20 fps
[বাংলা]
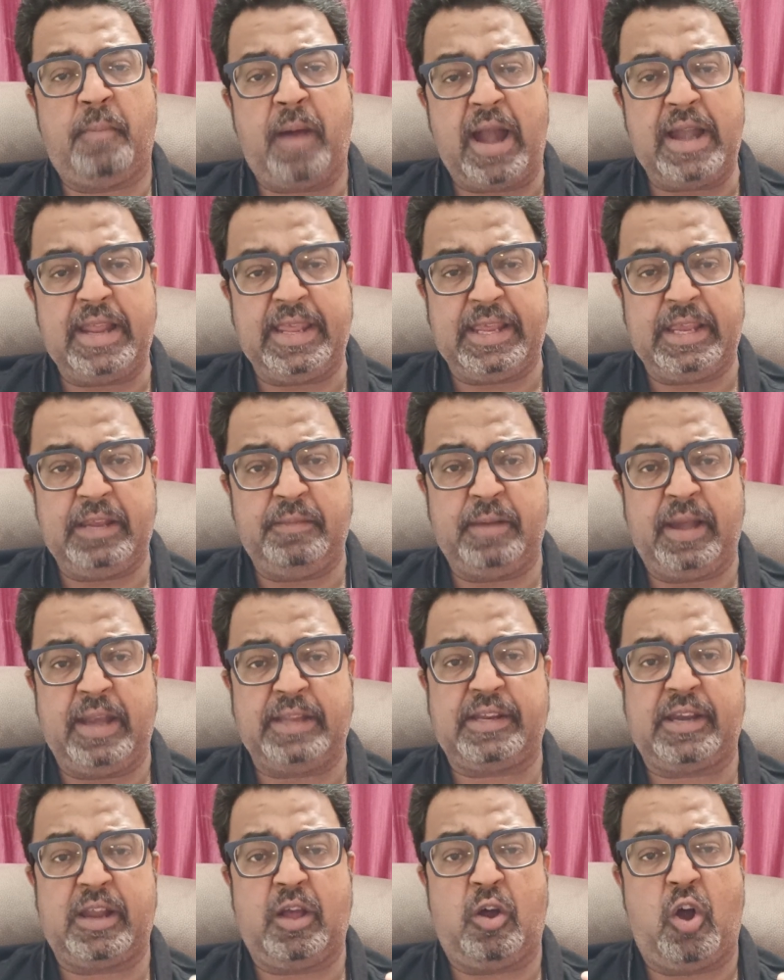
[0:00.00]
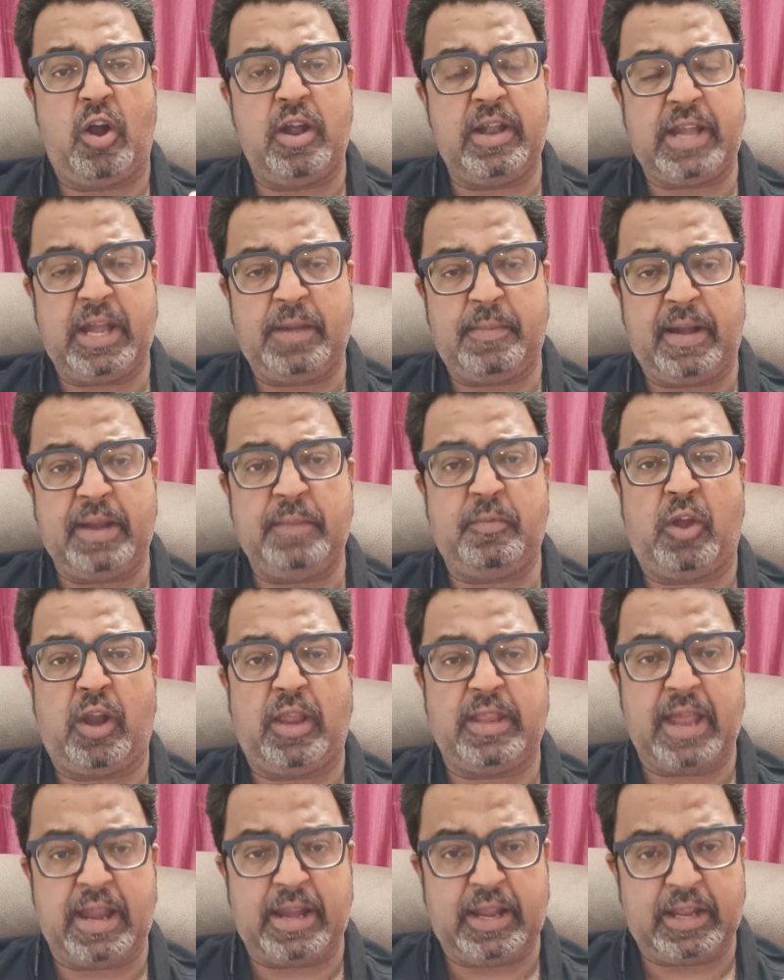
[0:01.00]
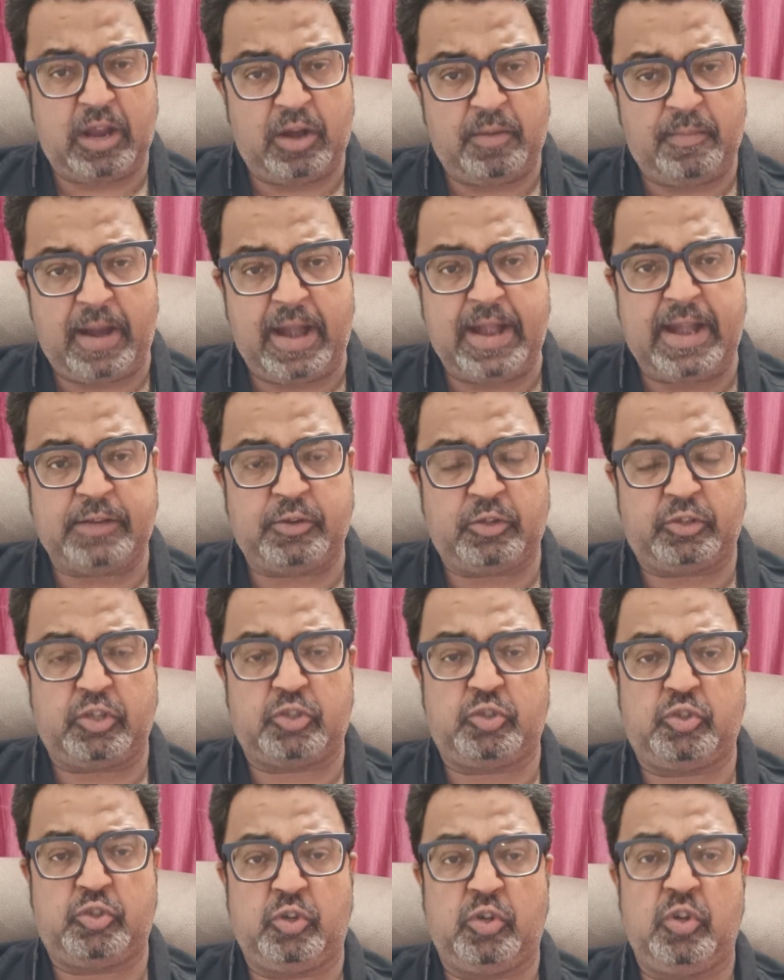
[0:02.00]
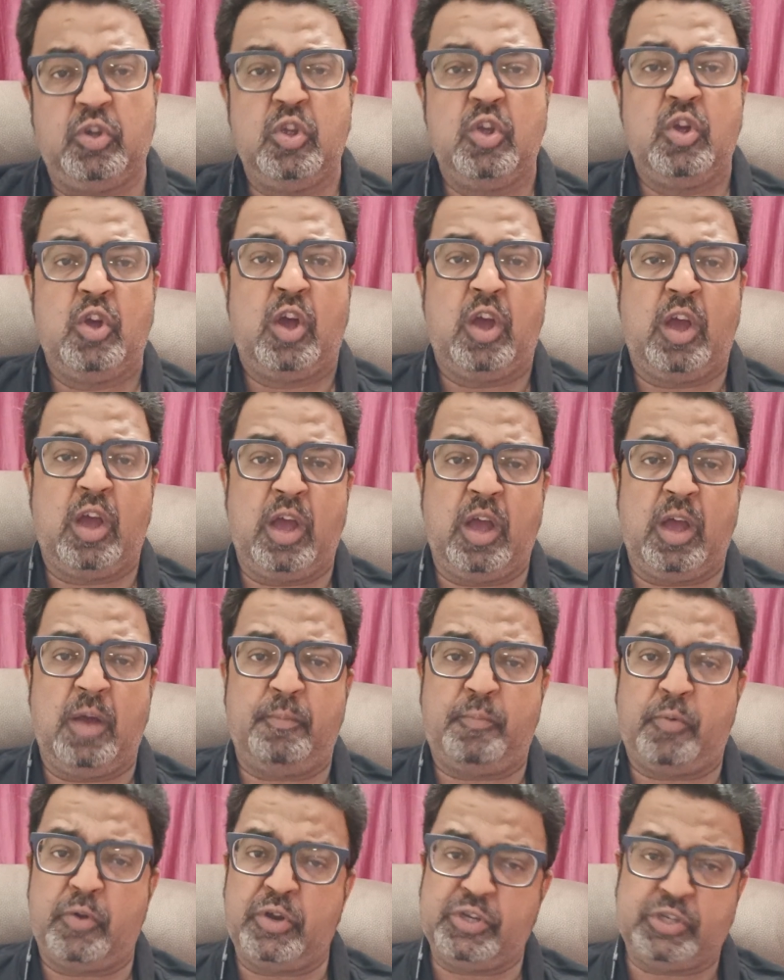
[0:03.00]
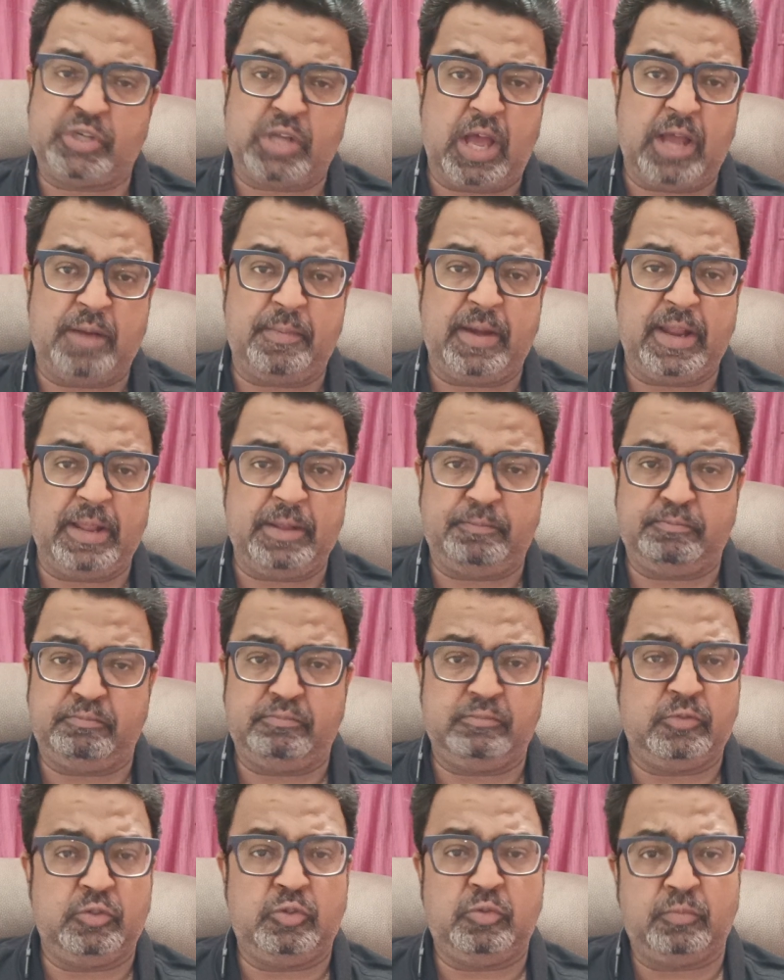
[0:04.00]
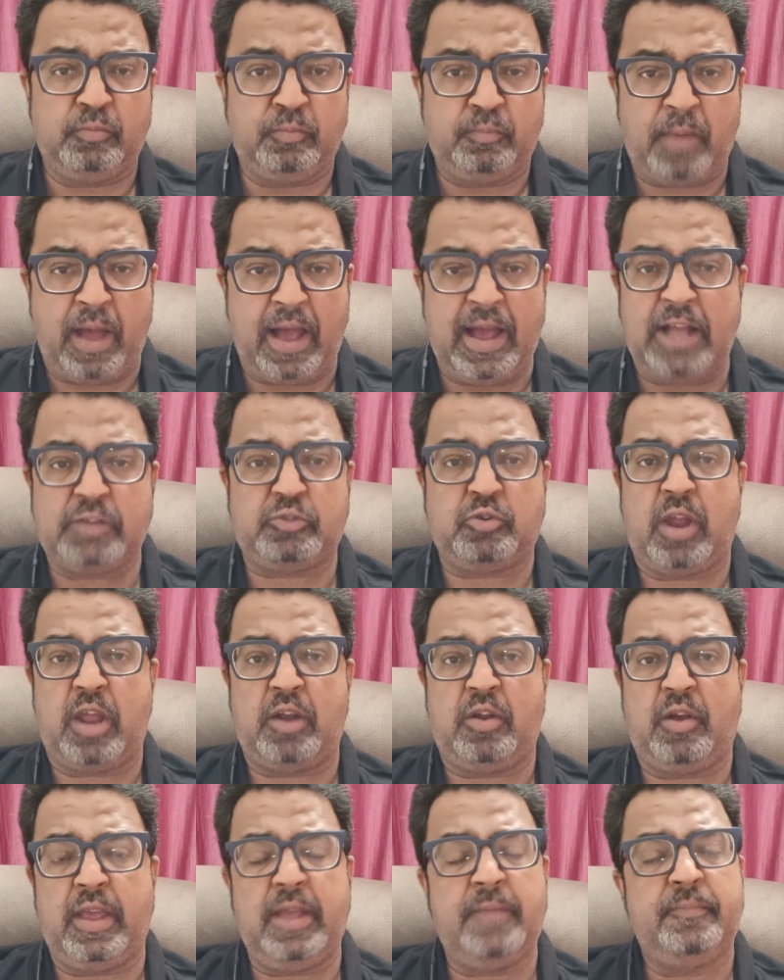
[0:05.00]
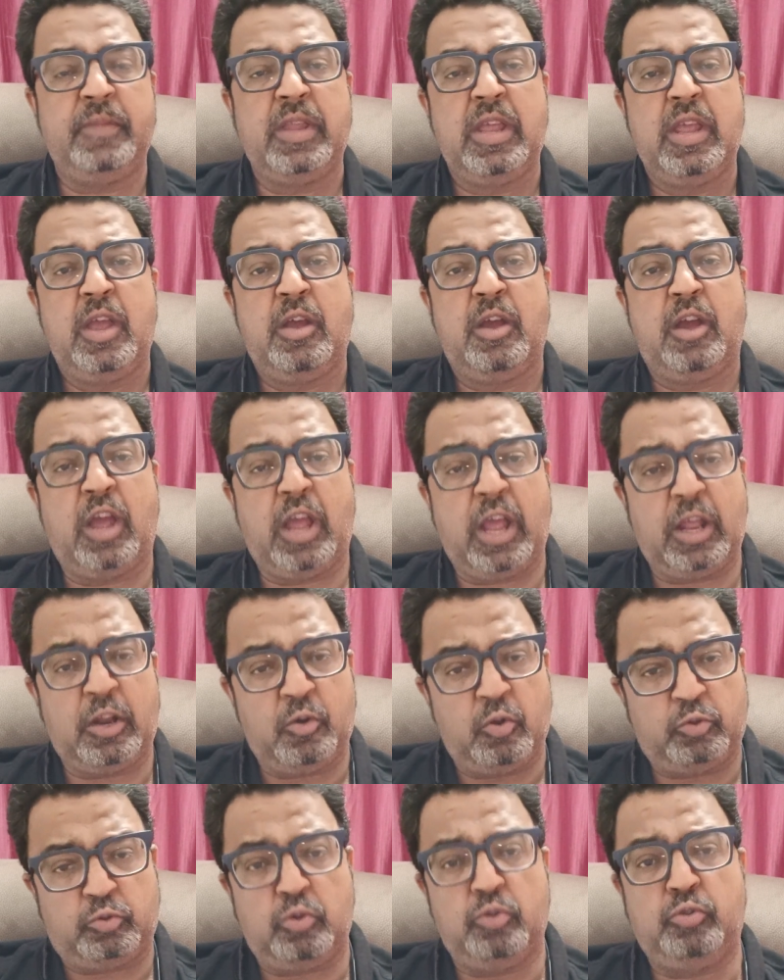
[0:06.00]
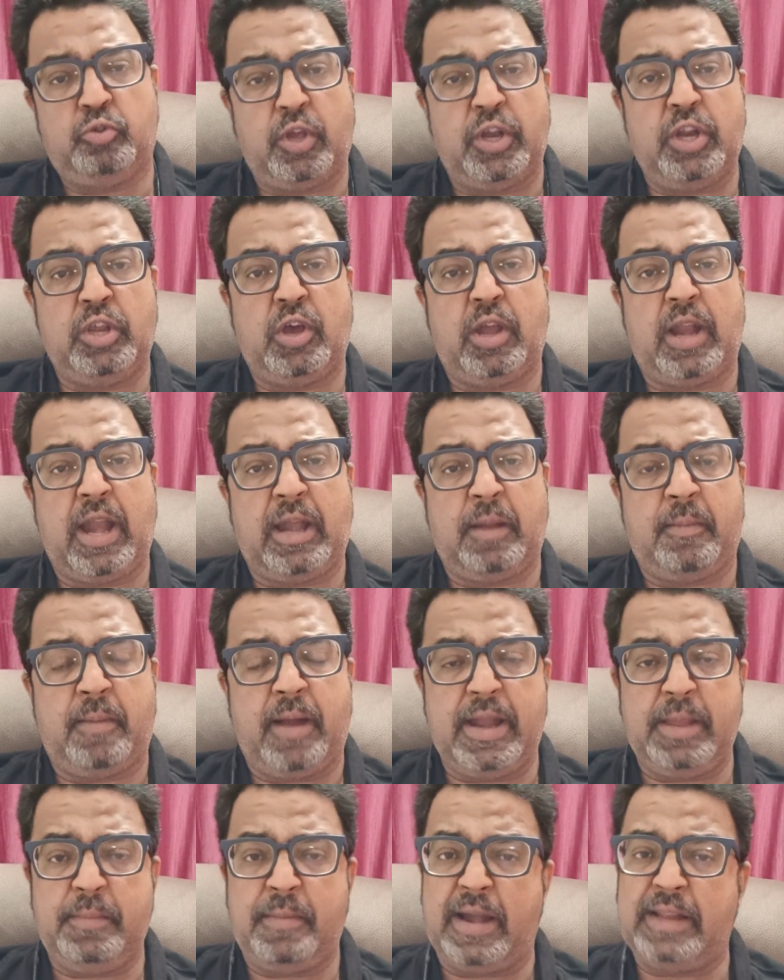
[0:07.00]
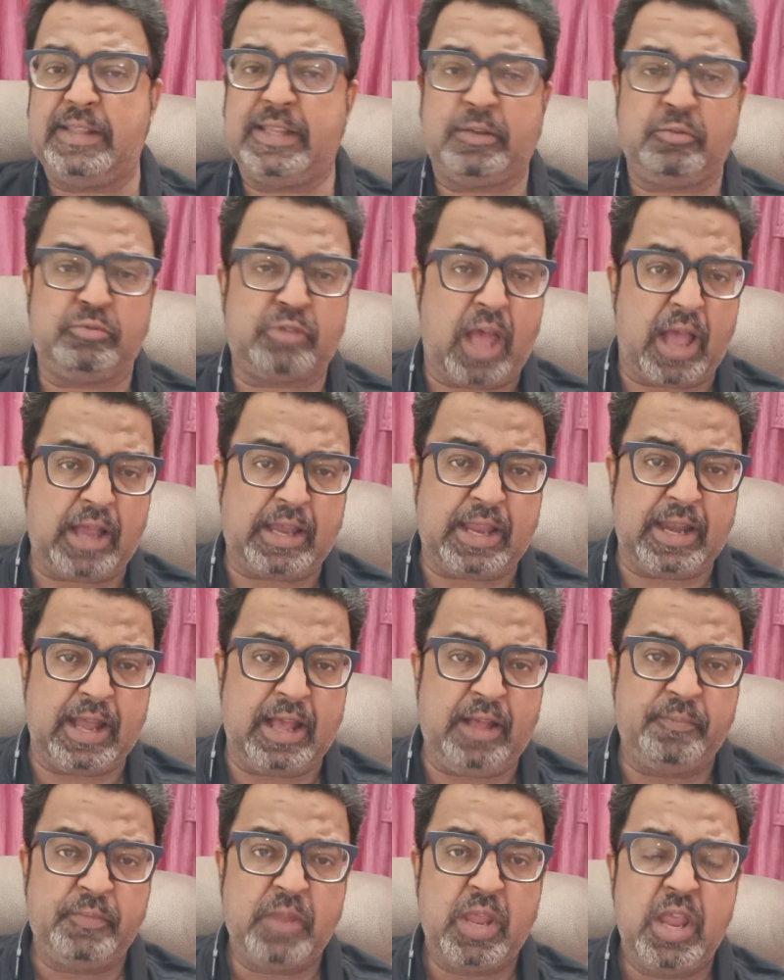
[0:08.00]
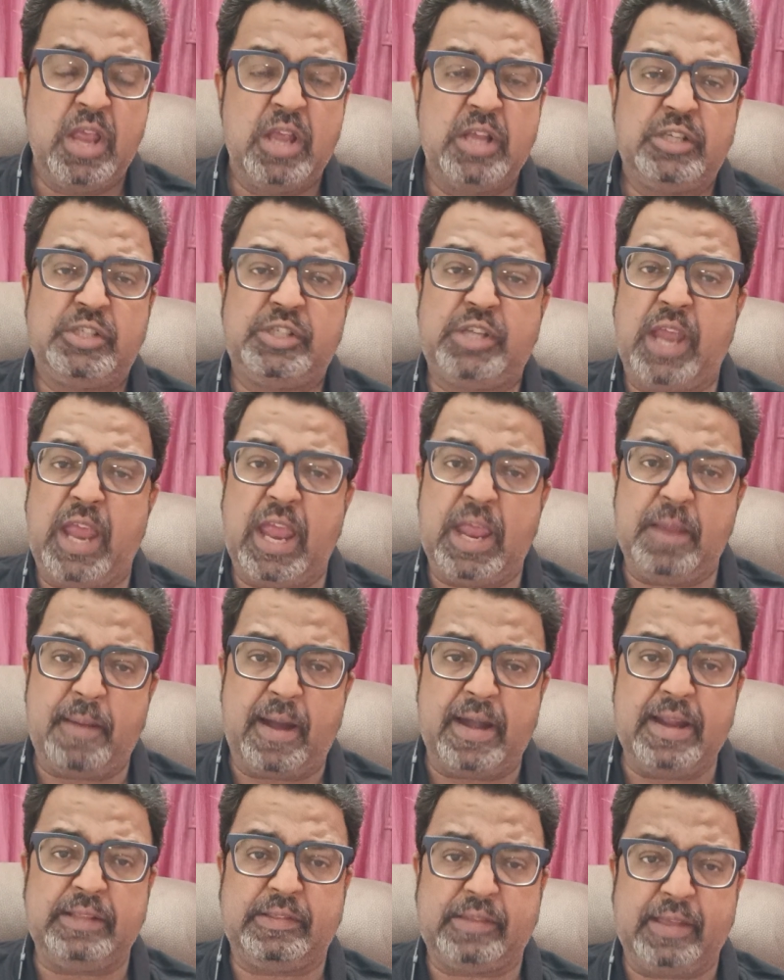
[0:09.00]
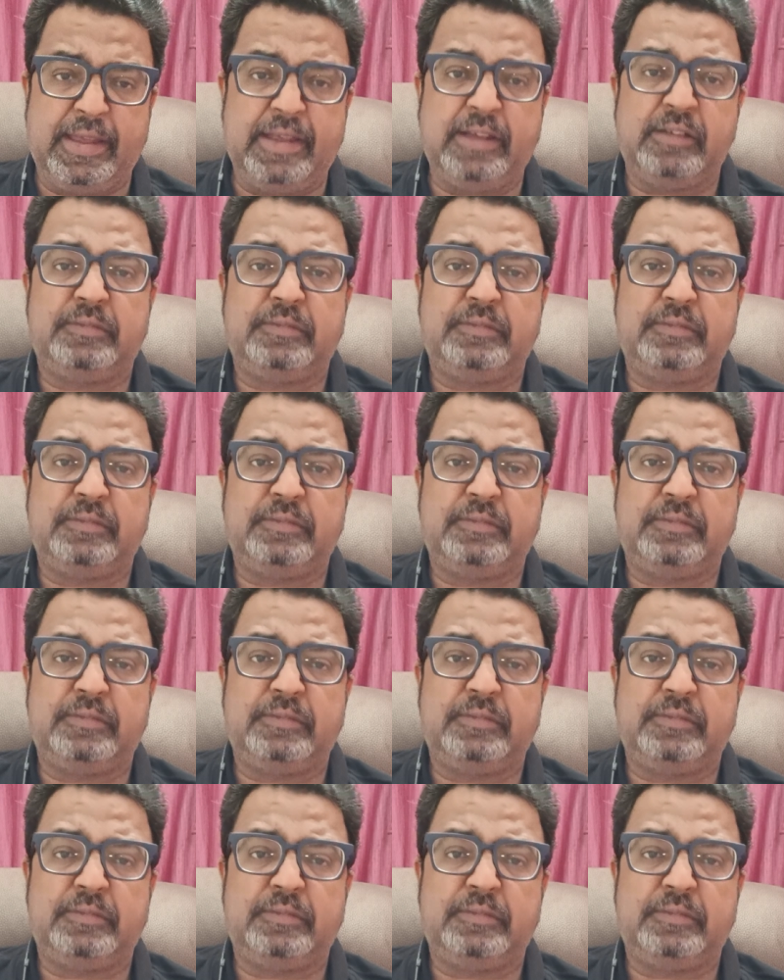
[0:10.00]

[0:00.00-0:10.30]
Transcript: বাড়ি মানে সেটা হন্টেড বাড়ি বলা যায় না কারণ বাড়িটা যথেষ্ট পরিষ্কার মানে ভাঙাচোড়া নয় নতুন তৈরি করা একটা বাড়ি বাড়িতে কেউ থাকে না সেই বাড়িতে